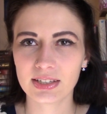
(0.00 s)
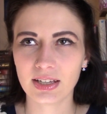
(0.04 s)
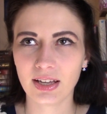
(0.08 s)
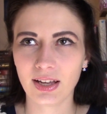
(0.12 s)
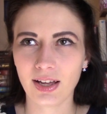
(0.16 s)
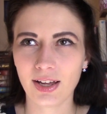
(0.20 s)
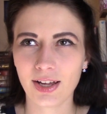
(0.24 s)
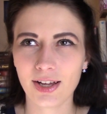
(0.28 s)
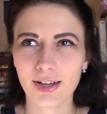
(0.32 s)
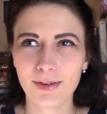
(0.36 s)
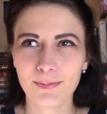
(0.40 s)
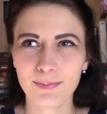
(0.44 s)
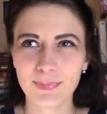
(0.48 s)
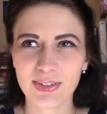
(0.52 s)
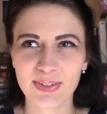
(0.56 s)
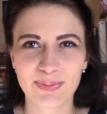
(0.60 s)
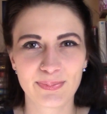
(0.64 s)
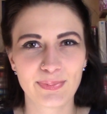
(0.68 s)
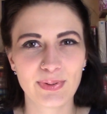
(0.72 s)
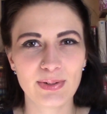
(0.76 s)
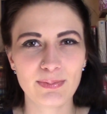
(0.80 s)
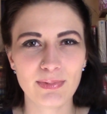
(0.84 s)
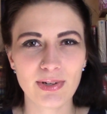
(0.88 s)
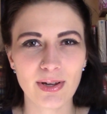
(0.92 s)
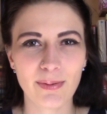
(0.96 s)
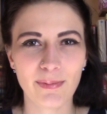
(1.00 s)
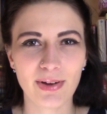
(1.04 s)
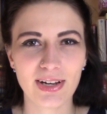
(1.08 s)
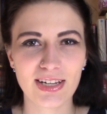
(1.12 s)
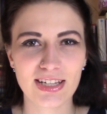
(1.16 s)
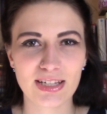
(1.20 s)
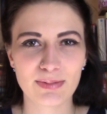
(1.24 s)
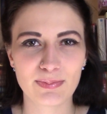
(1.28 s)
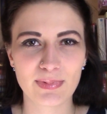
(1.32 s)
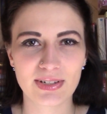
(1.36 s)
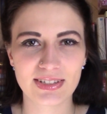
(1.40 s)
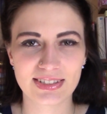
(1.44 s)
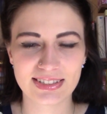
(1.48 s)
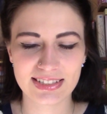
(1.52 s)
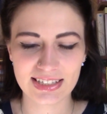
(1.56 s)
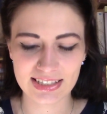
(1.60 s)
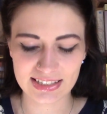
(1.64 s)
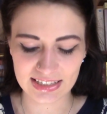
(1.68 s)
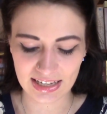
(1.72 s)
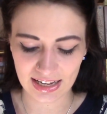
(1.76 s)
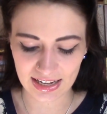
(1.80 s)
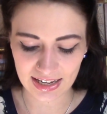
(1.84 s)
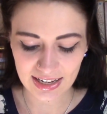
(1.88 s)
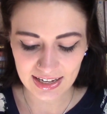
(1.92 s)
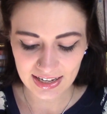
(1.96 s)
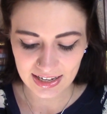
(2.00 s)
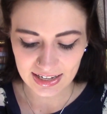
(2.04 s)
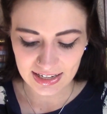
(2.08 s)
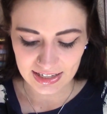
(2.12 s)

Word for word: Ähm, ich bin mir aber nicht mehr sicher.